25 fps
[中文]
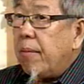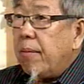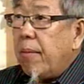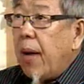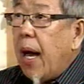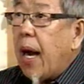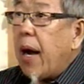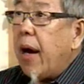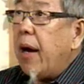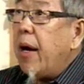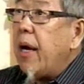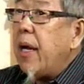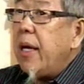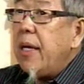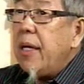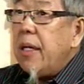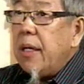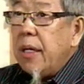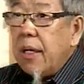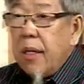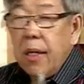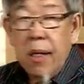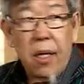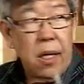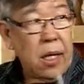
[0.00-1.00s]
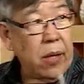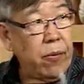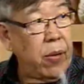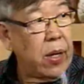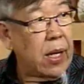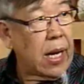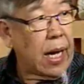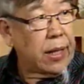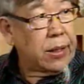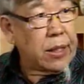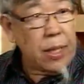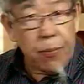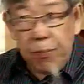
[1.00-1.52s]
马来人因为
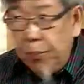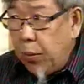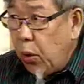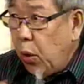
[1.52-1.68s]
南京？